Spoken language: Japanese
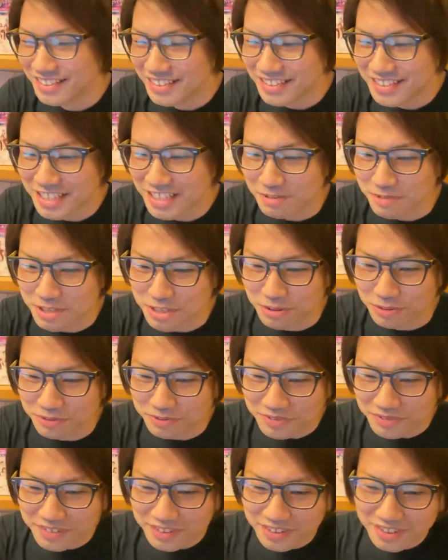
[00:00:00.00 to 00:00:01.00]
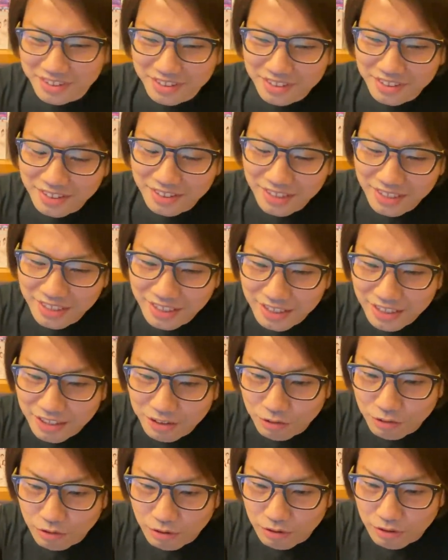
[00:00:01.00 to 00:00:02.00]
あ行きましょう。えー、っ
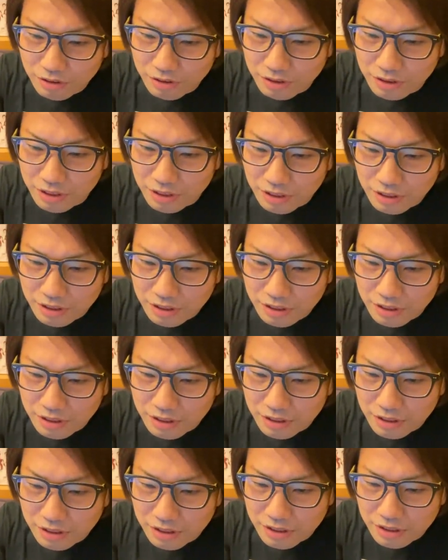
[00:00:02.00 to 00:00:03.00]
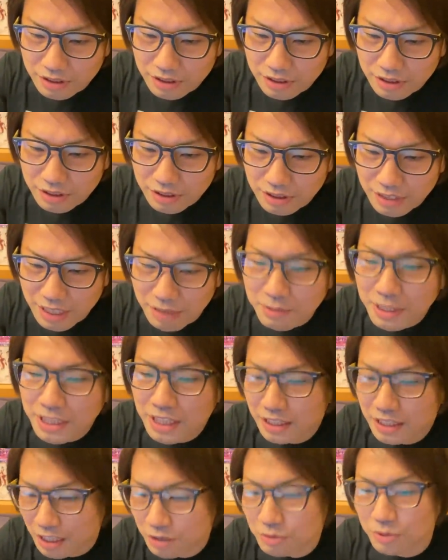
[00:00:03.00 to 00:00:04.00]
と、山
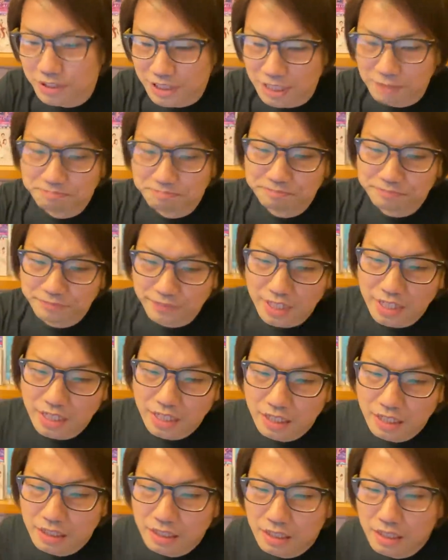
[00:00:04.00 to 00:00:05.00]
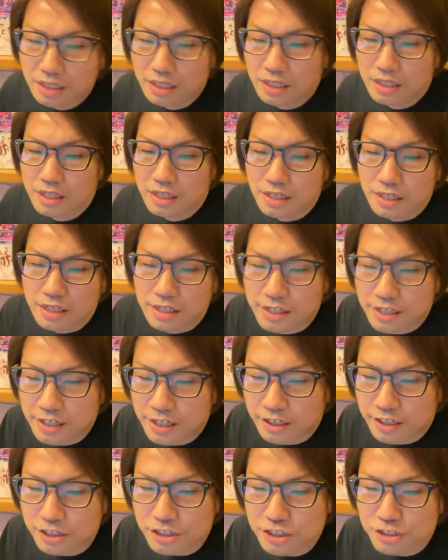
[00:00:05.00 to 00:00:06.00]
田太郎さん。ね。えー、
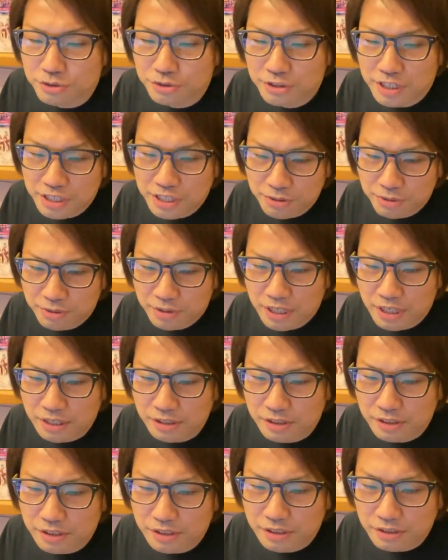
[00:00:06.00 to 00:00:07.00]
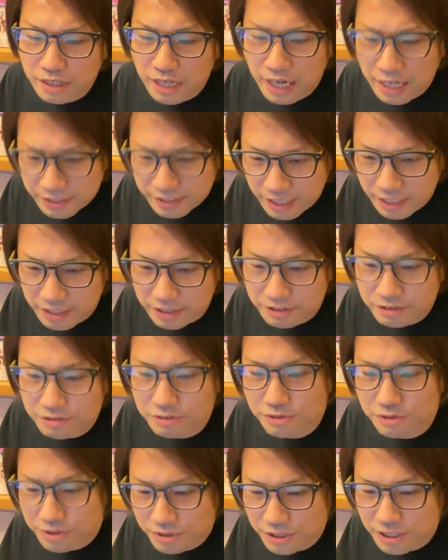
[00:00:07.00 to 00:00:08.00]
話の内容が浅い、
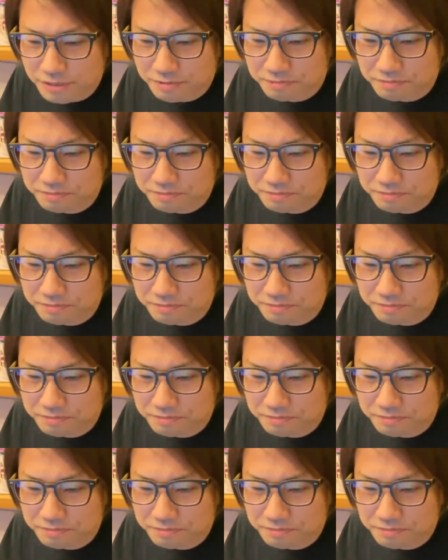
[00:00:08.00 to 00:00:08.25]
薄い。